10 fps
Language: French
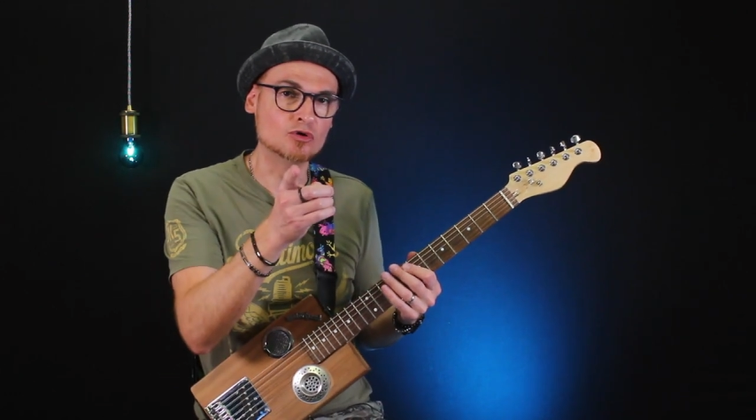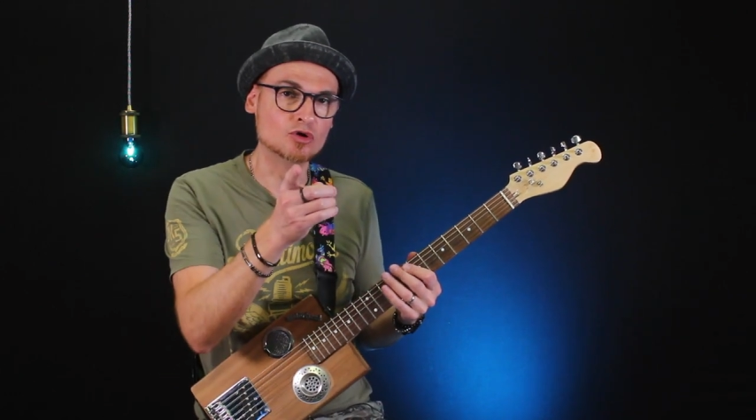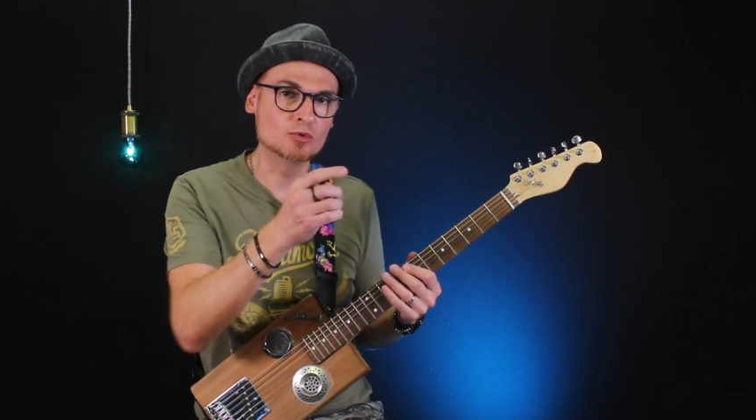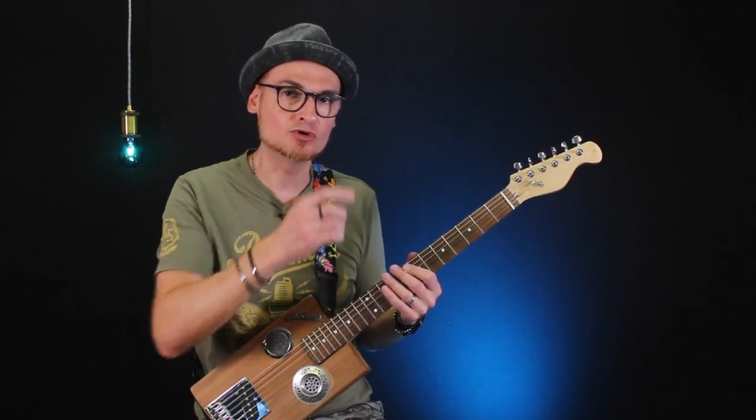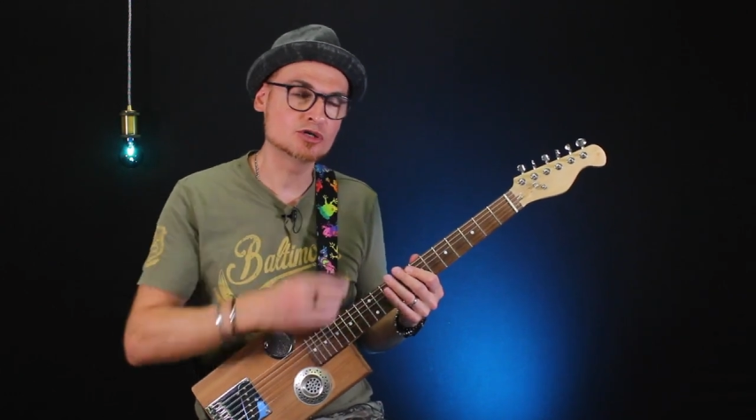
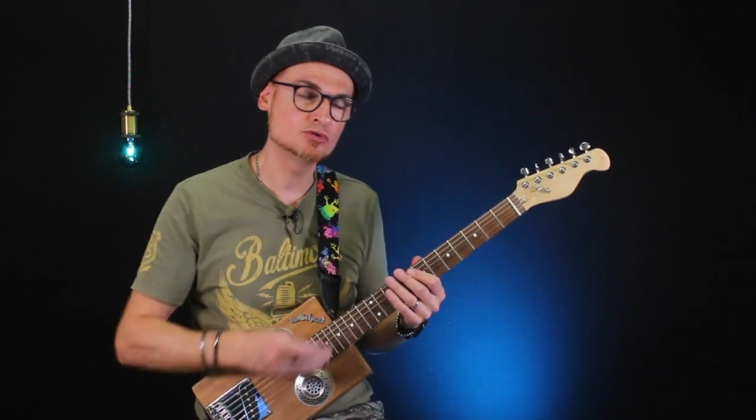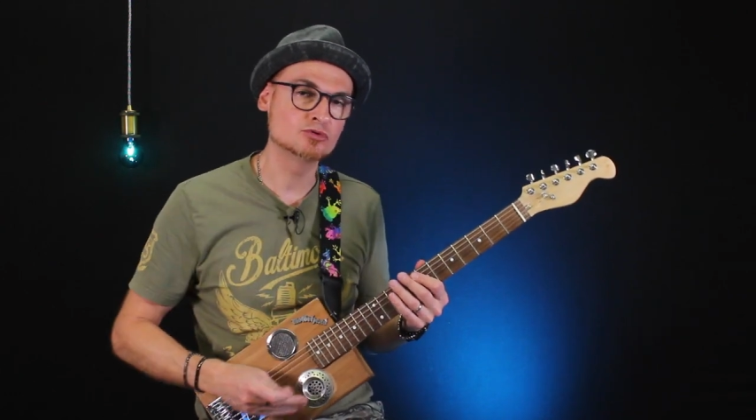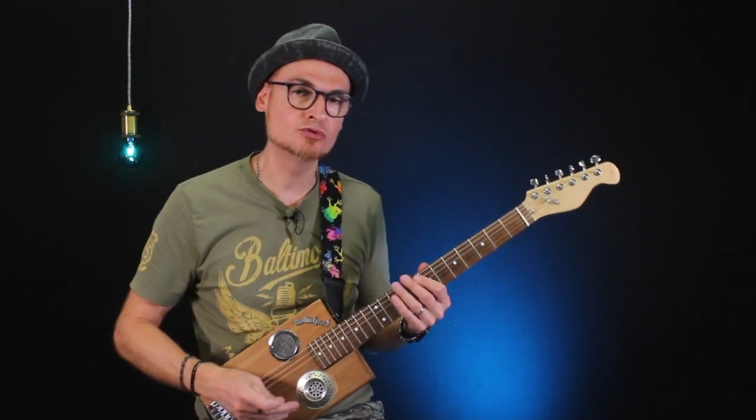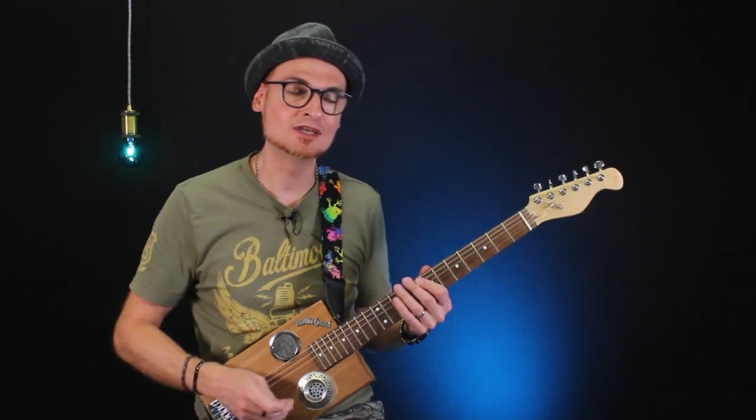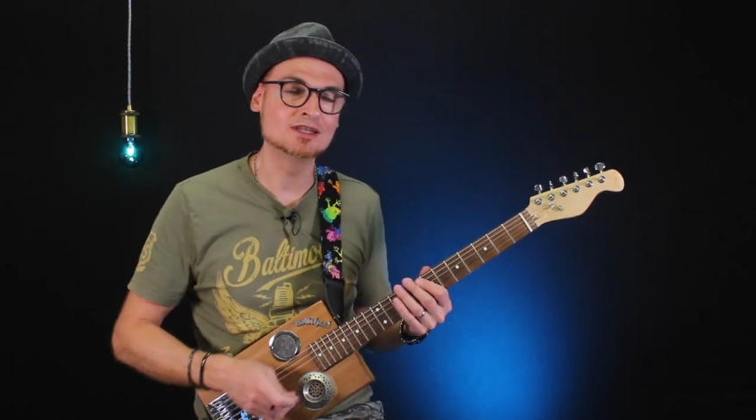le prochain
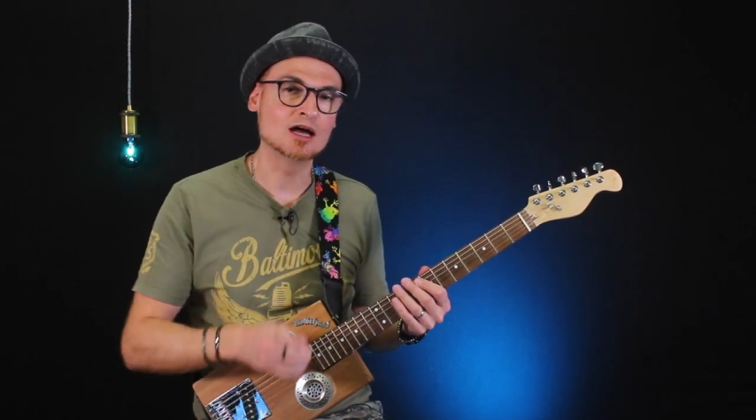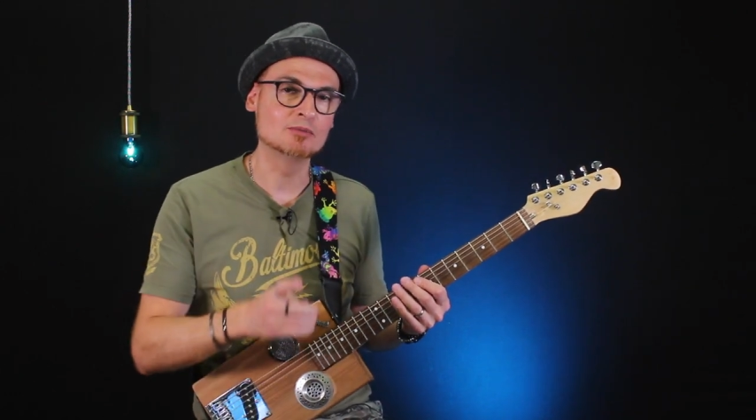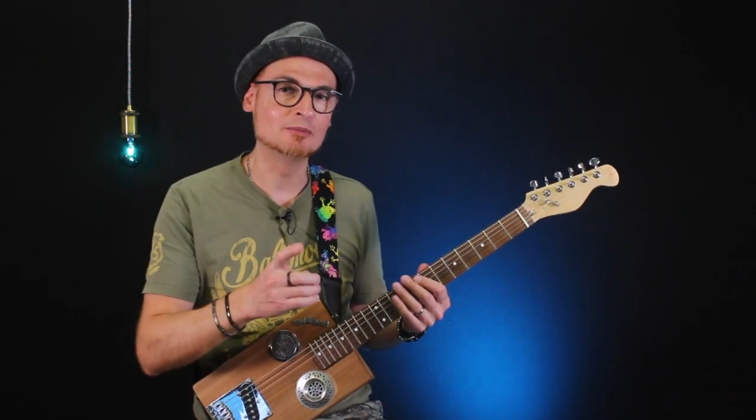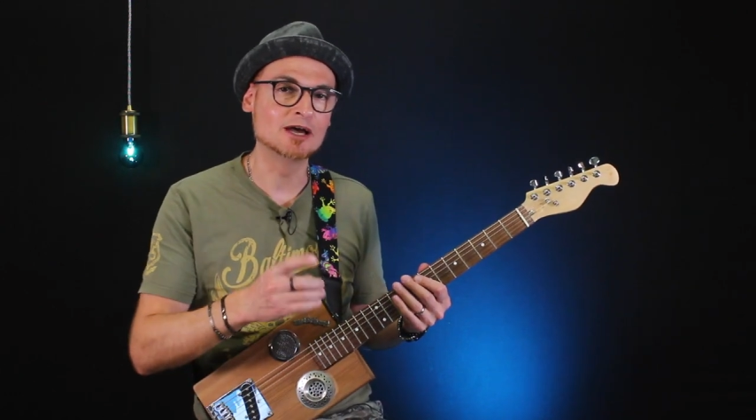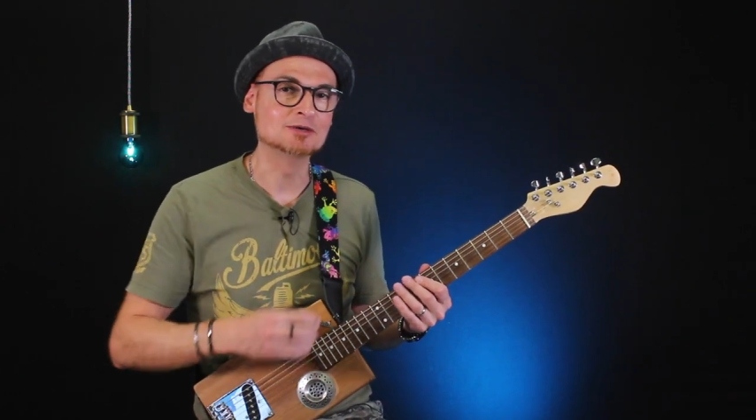tuto guitare.
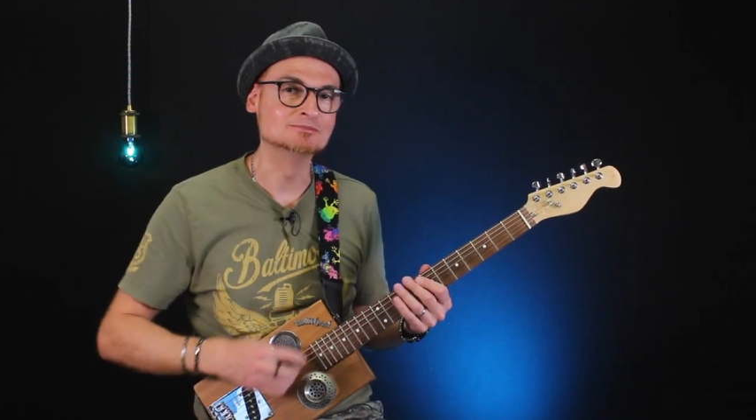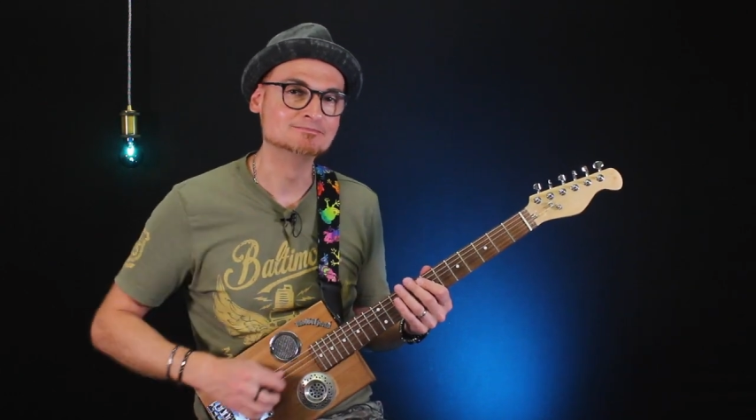Bye bye.